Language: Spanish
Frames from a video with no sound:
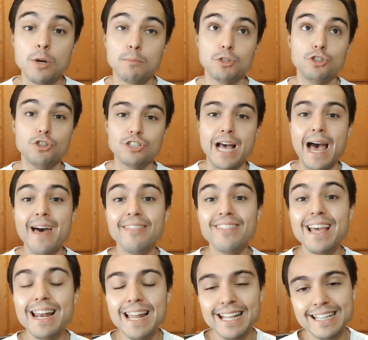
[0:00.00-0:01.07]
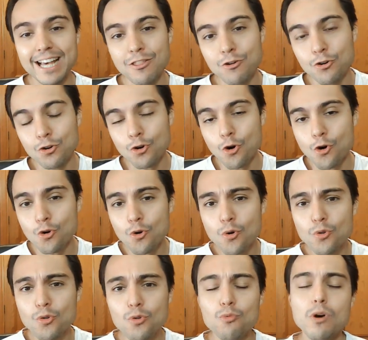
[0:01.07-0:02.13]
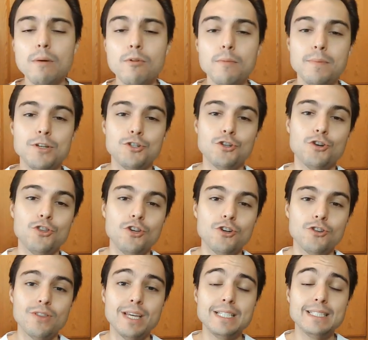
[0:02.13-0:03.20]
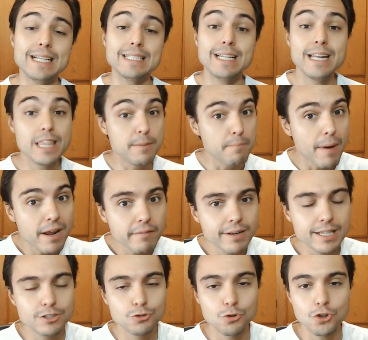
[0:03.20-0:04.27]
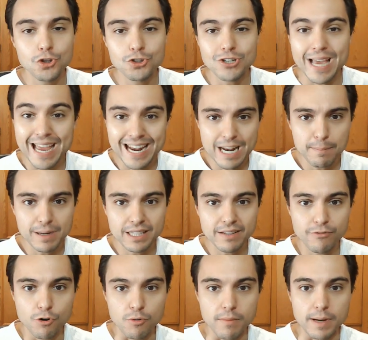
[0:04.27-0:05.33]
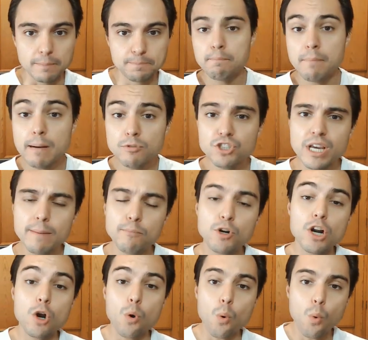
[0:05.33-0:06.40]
pues nos ha deleitado con un nuevo episodio de esta serie de Marvel Studios en la plataforma. Vamos ya por el